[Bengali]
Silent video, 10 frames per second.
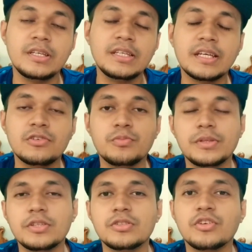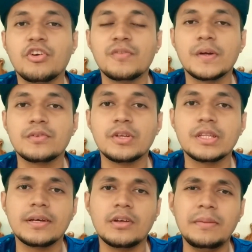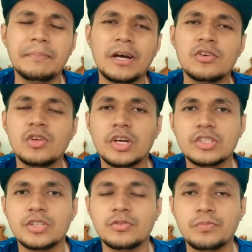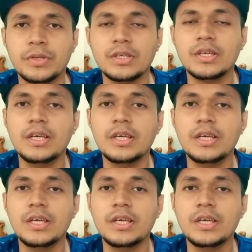ইন্ডিয়ান রুপিতে যদি কনভার্ট করি তাহলে হয় বান্ন হাজার রুপি